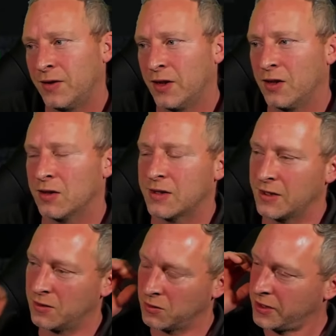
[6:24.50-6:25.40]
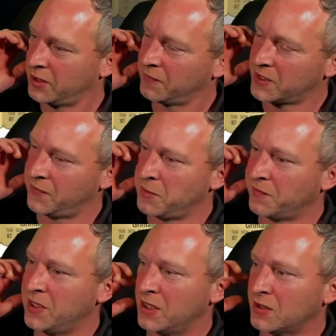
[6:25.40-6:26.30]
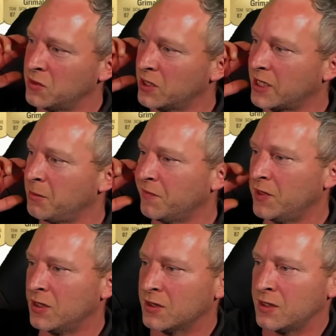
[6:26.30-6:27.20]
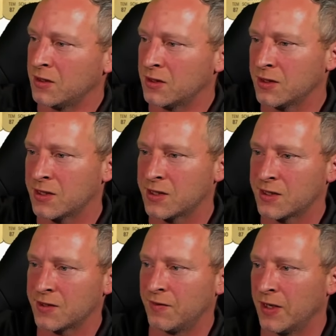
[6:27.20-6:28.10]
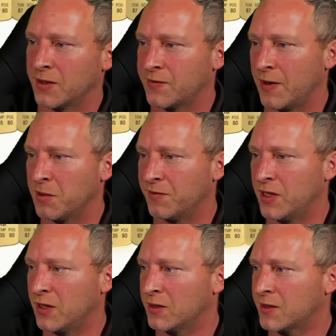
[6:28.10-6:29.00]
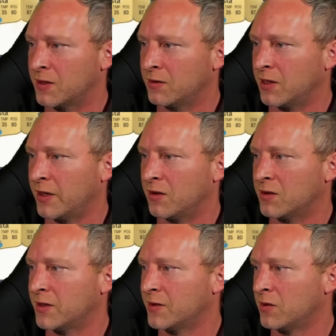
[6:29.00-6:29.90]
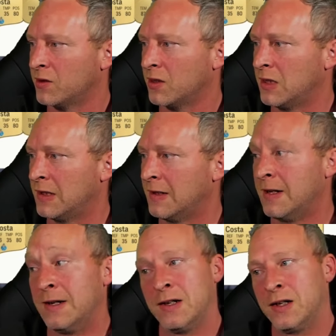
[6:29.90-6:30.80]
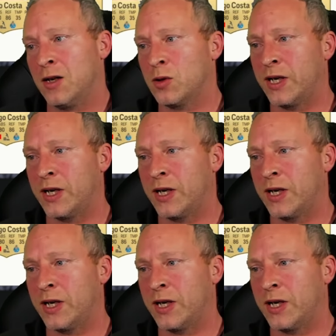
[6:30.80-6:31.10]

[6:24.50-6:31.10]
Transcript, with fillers: 84, okay, haben wir 2x84 oder 3x84? 2, 2x84, 83er sonst. Ja,